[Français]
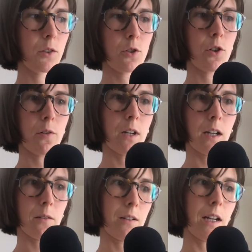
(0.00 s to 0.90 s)

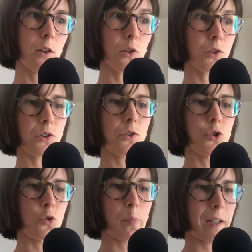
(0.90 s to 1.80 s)
la, langue que
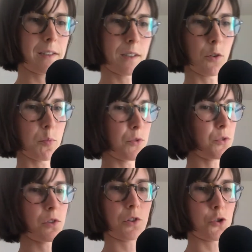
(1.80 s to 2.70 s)
je pratique le
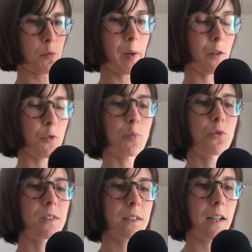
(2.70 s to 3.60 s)
plus, que je parle le
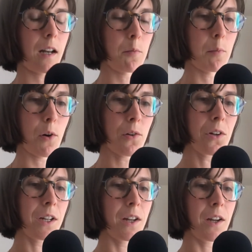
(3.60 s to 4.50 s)
plus, c'est l'allemand.
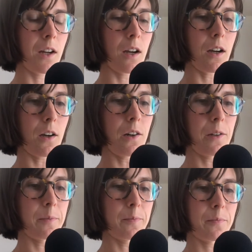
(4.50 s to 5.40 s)

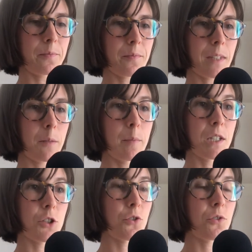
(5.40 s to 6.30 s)

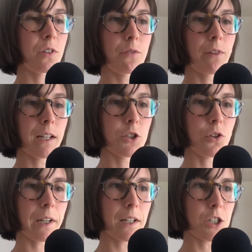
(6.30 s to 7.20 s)
mais je, il fallait que je
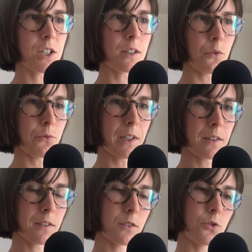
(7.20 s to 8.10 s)
réagisse en
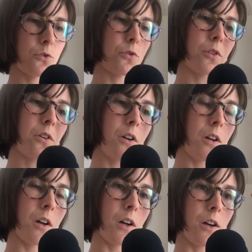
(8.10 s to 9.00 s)
fait sur
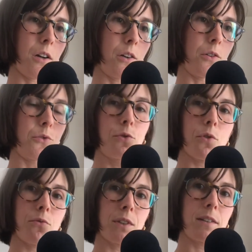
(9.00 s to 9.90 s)
euh, deux
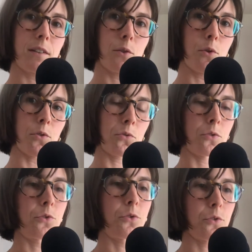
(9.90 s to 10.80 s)
vidéos
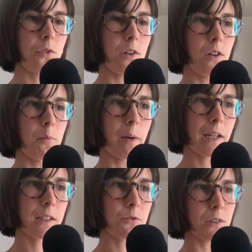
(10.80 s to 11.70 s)
de euh,
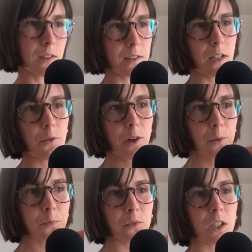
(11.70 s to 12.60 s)
Marie Swetensauer
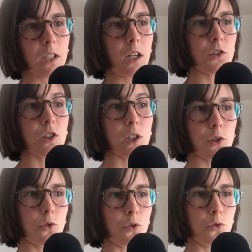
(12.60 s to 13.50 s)
qui est assez
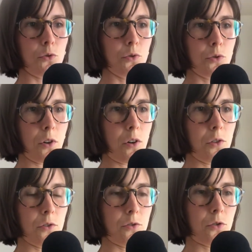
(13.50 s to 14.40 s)
connue
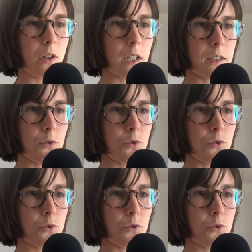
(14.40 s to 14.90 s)
euh, sur les réseaux